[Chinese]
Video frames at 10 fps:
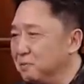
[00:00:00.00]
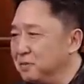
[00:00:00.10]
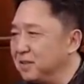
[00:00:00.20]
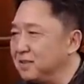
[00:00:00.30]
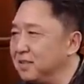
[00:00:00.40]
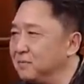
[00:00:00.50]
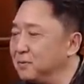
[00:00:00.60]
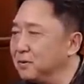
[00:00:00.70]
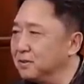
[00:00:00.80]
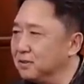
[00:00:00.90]
我们这个节
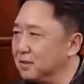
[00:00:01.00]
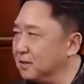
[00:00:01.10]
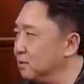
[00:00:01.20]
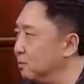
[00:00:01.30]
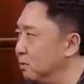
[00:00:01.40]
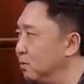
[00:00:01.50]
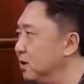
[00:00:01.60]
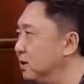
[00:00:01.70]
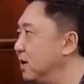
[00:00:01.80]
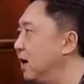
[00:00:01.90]
目，这个我已经